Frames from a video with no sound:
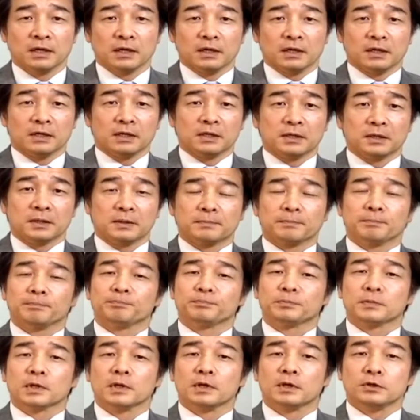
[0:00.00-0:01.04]

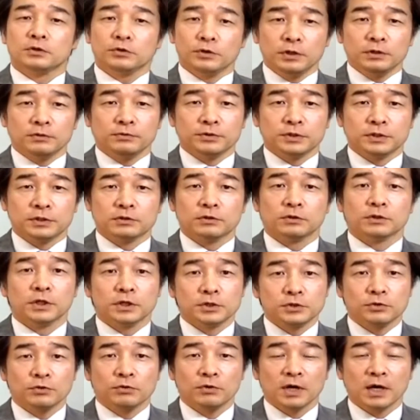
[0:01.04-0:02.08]
キュリー夫人の手
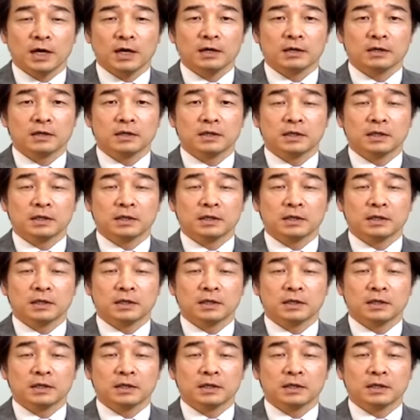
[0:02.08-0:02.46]
帳が